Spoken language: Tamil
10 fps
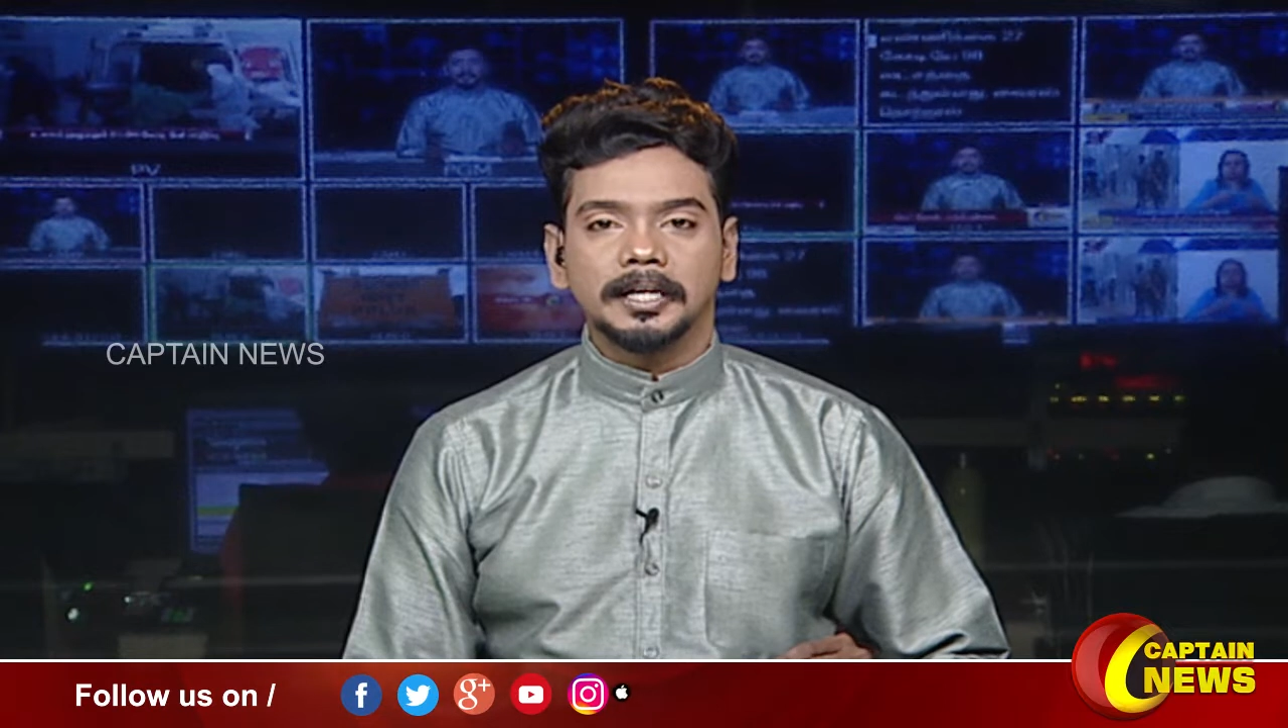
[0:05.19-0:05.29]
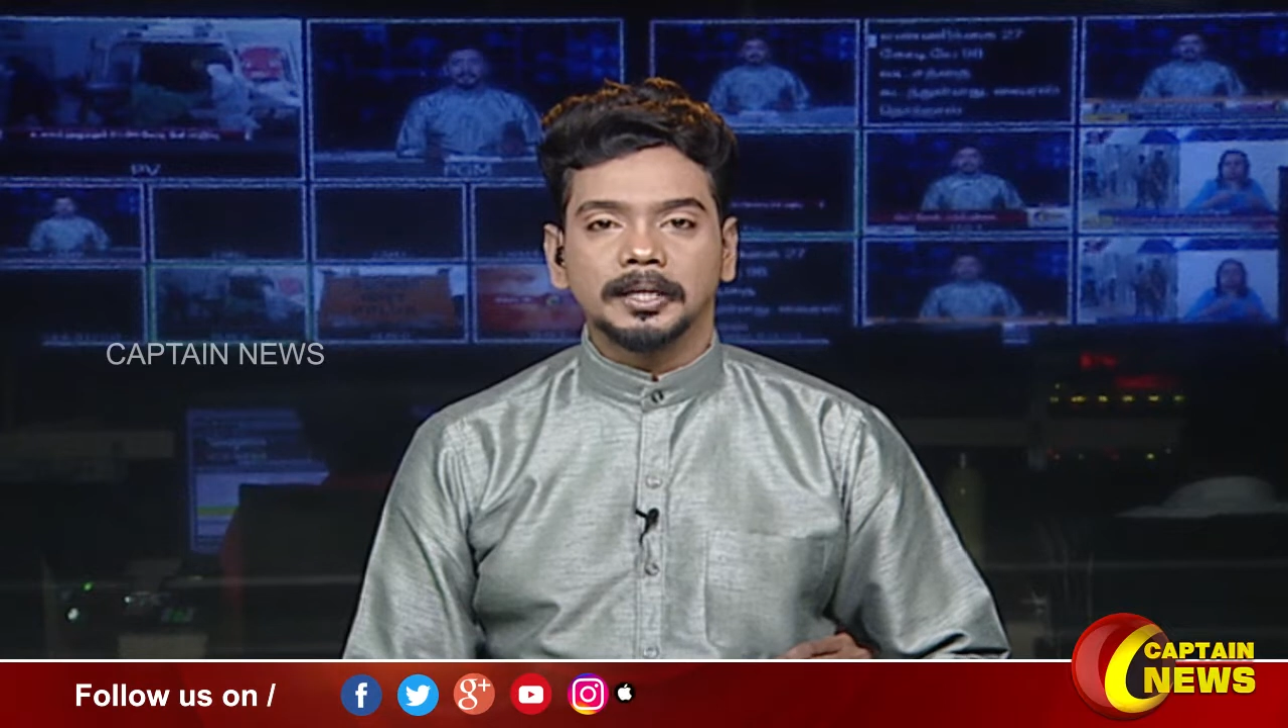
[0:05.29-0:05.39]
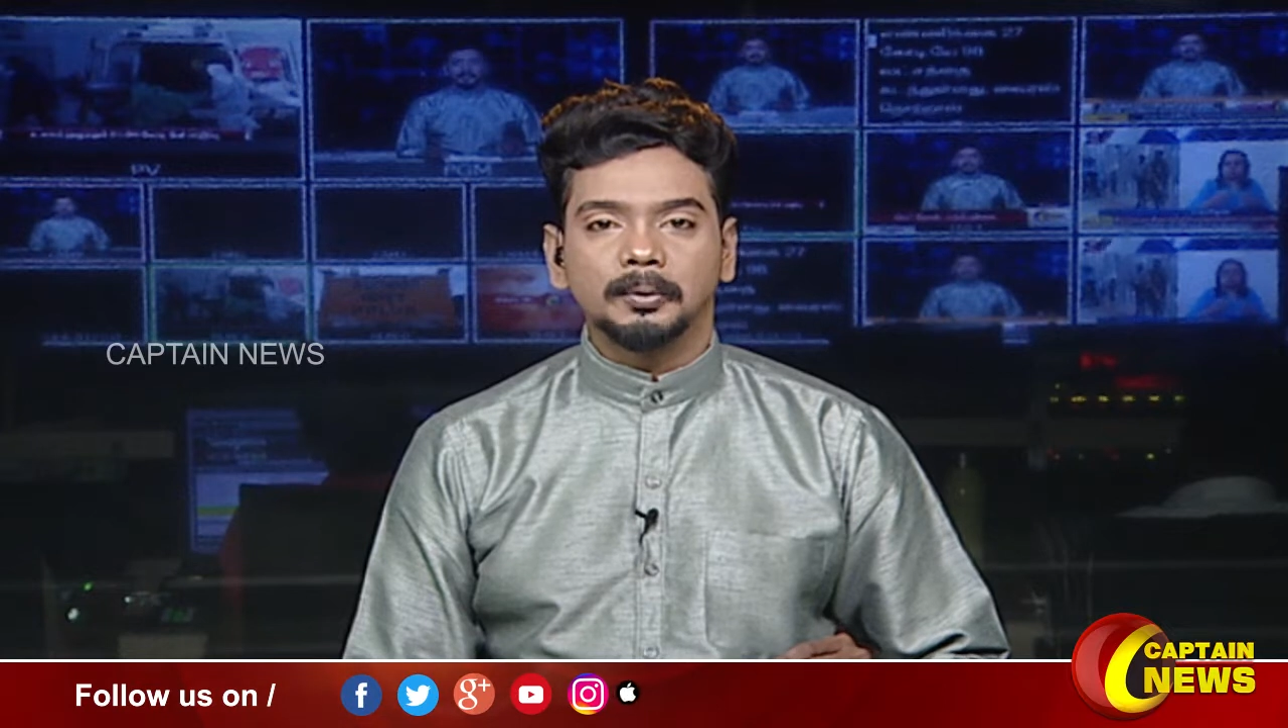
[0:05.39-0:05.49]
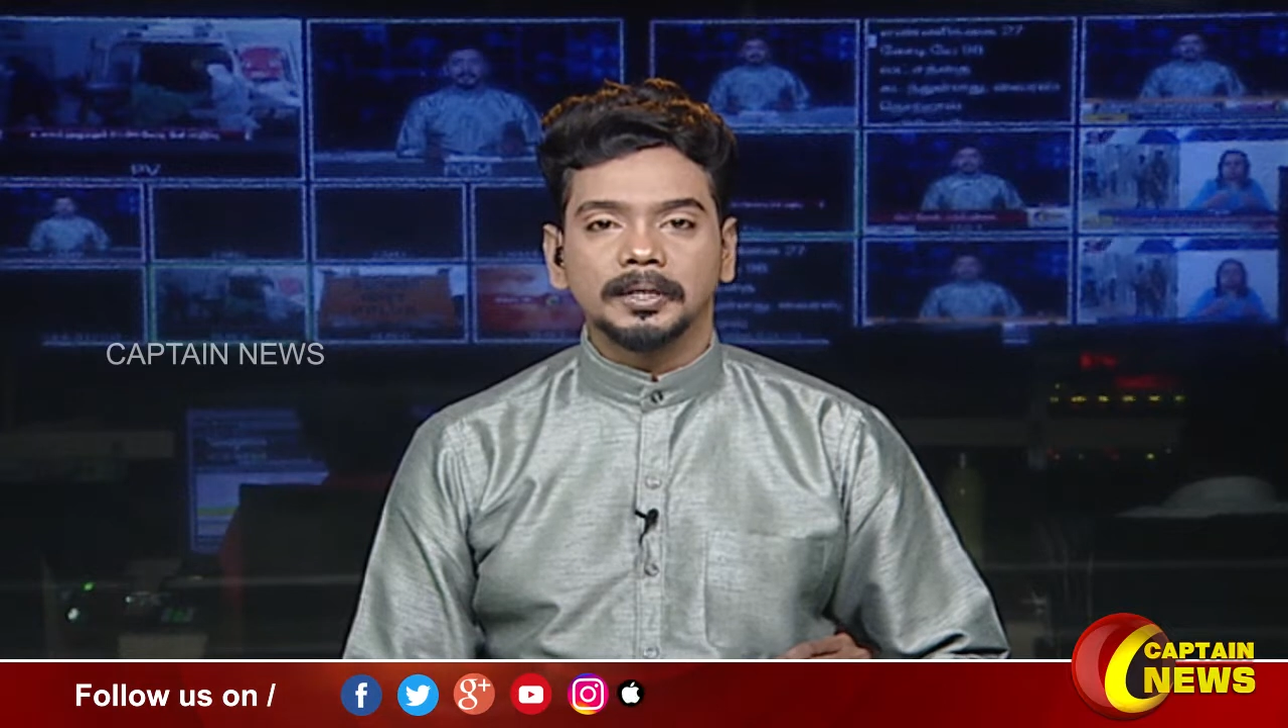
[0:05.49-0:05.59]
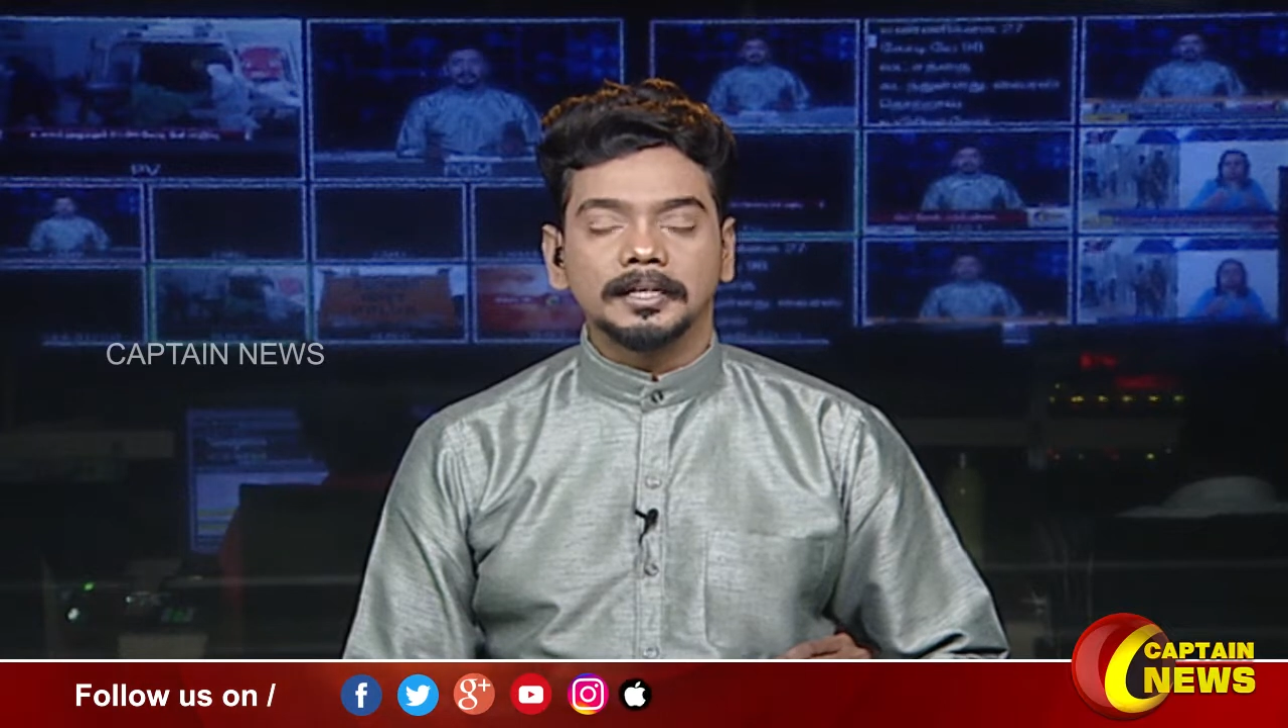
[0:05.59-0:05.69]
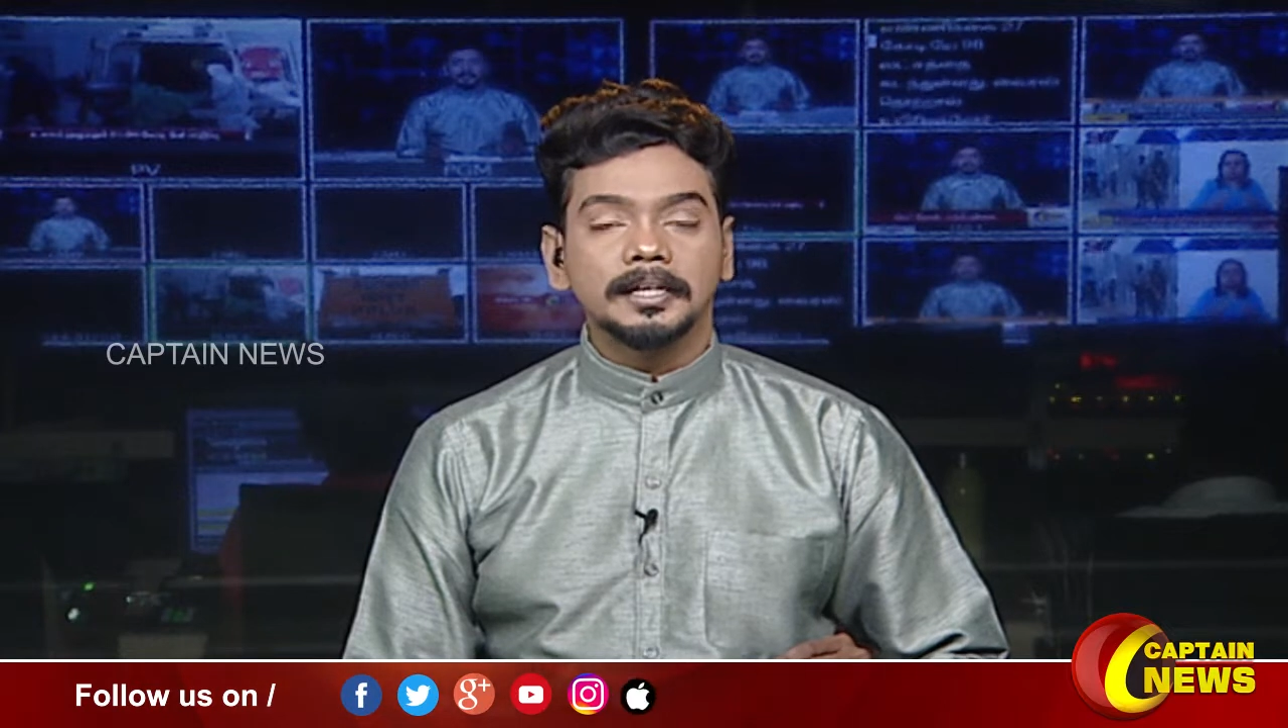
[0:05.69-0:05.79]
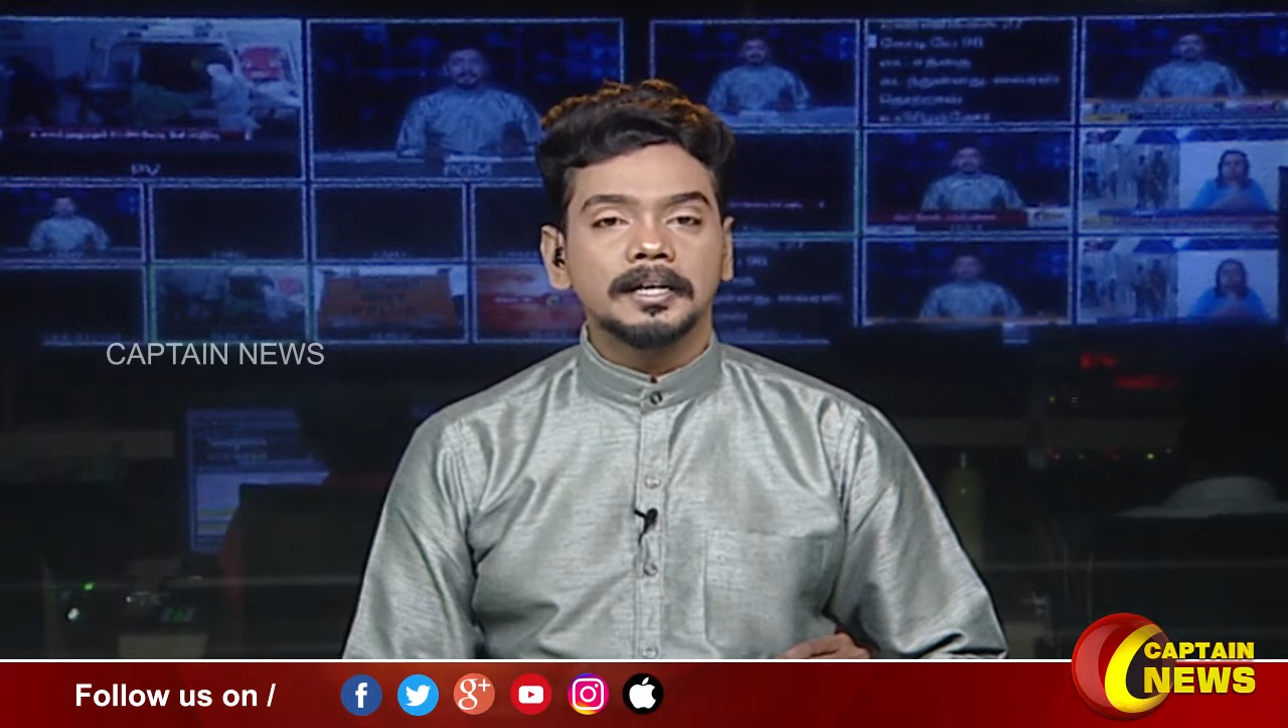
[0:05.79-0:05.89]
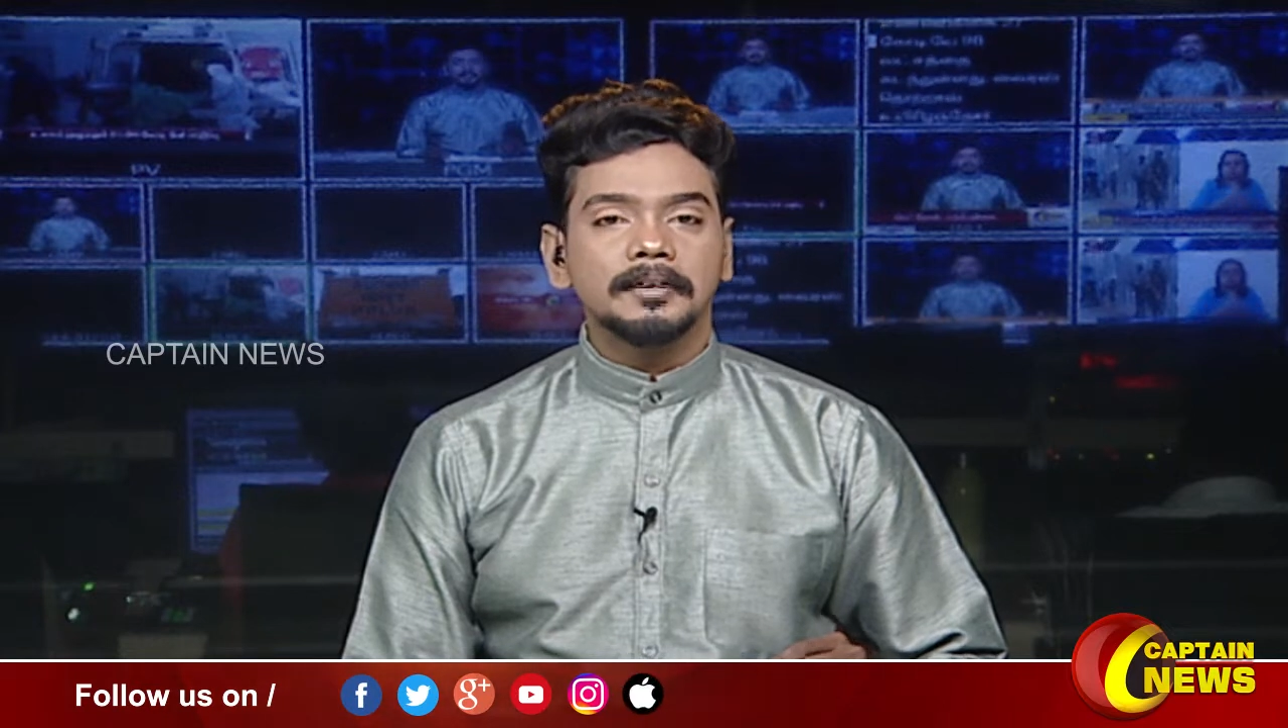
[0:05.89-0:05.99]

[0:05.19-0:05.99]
கடந்துள்ளது